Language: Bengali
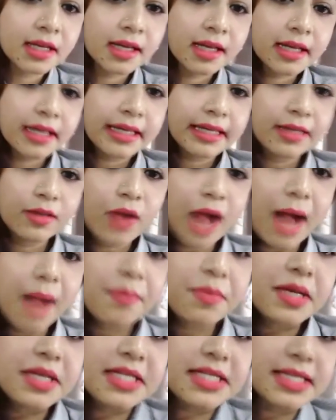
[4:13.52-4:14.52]
কিন্তু
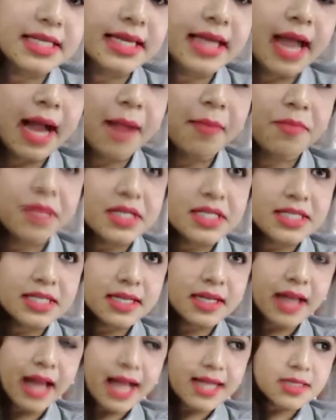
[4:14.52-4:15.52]
আপনি যে আপনি যে
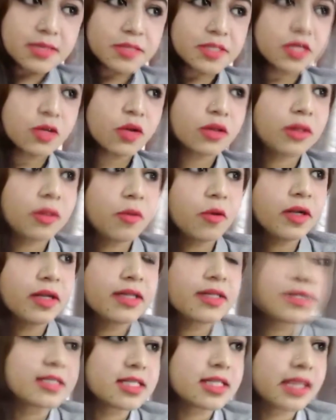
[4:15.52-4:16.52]
আজে বাজে কথা বলেন
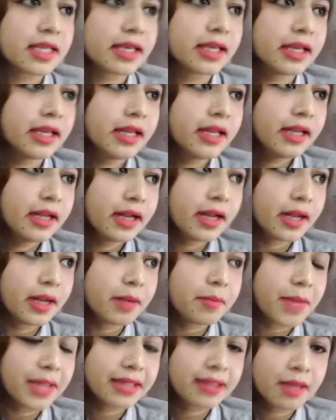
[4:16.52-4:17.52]
যে
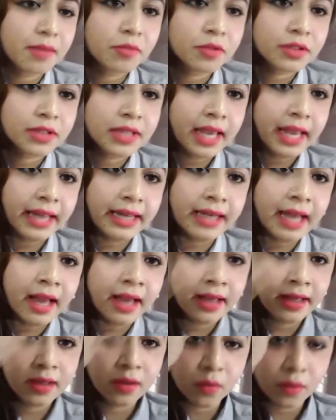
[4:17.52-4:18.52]
মাথার মধ্যে এই না
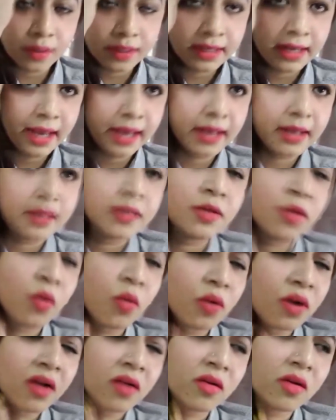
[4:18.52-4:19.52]
ওই না
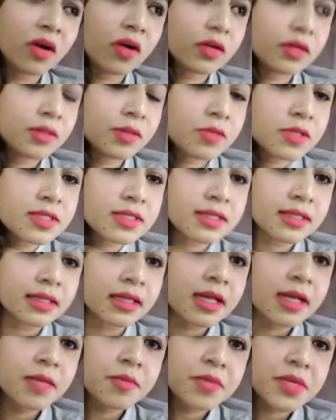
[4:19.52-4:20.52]
নোংরা নোংরা কথা বলছেন
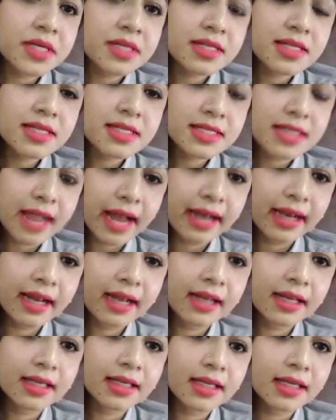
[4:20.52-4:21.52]
প্রিন্সেস ডায়না
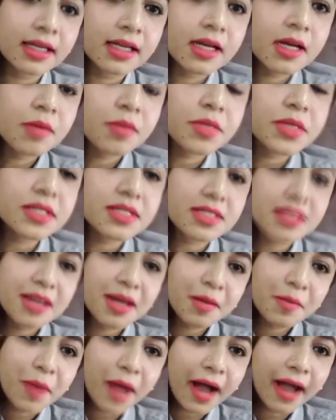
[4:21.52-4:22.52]
নাকি প্রিন্সেস
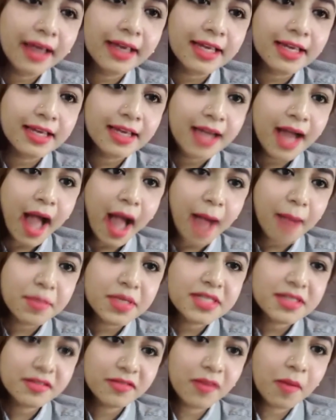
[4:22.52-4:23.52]
ভাই আমি
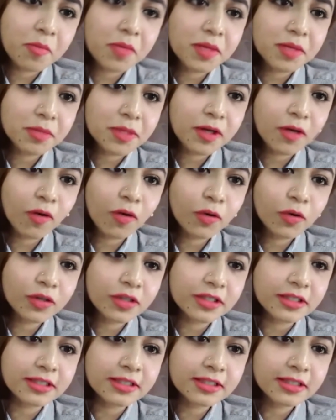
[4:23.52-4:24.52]
যে ফ্যামিলি বিলং করি
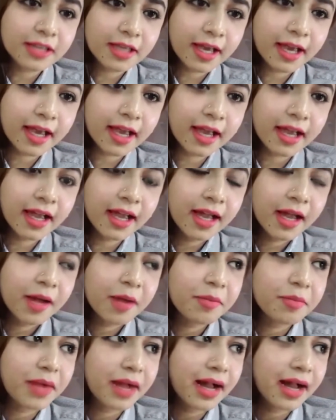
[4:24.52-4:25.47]
হ্যাঁ বা